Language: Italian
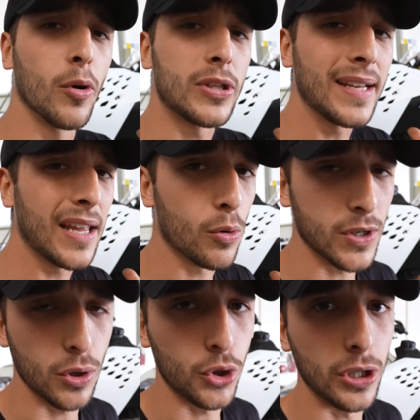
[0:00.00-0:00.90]
motardano
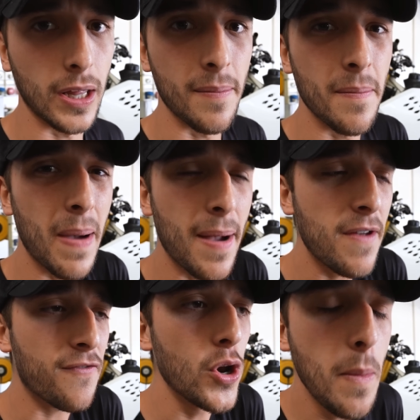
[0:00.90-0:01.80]
queste uscite, ma a
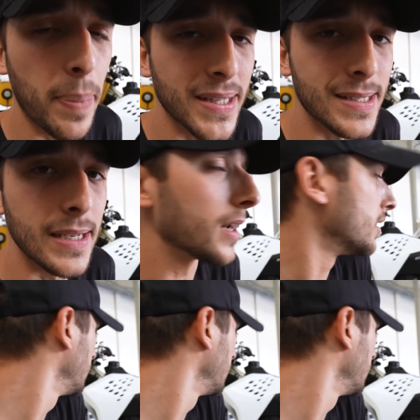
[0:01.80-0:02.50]
me fanno impazzire.